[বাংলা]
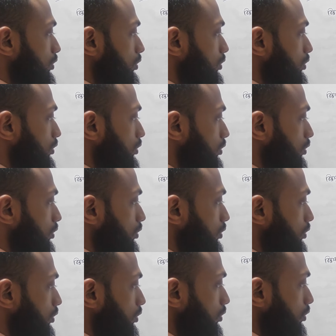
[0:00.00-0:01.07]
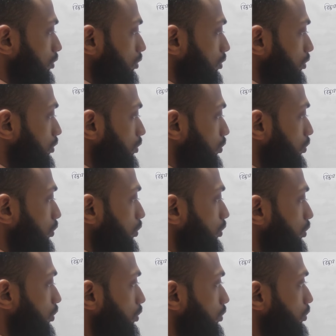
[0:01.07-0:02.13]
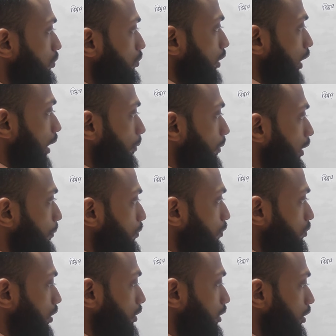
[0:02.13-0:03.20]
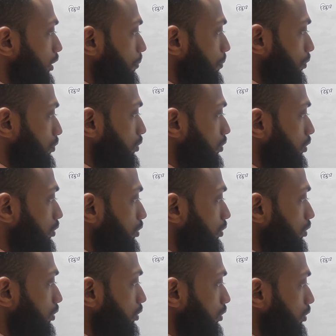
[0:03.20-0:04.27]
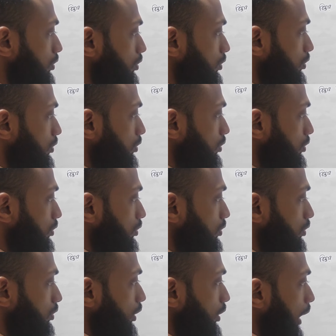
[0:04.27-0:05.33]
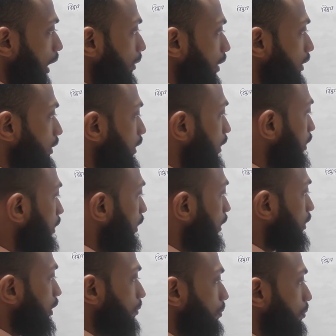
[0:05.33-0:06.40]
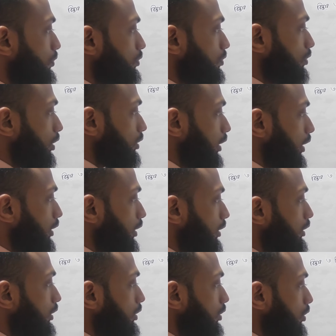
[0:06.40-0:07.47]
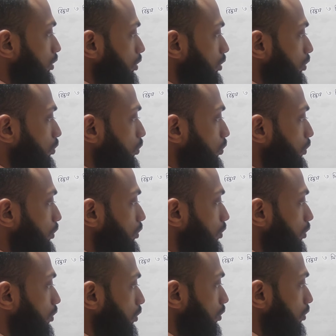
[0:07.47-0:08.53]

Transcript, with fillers: হ্যাঁ দৈর্ঘ্য যোগ আবার এই পর্যন্ত আসলে একটা প্রস্থ হ্যাঁ আবার এই জায়গা থেকে এই জায়গা পর্যন্ত আসলে একটা কি দৈর্ঘ্য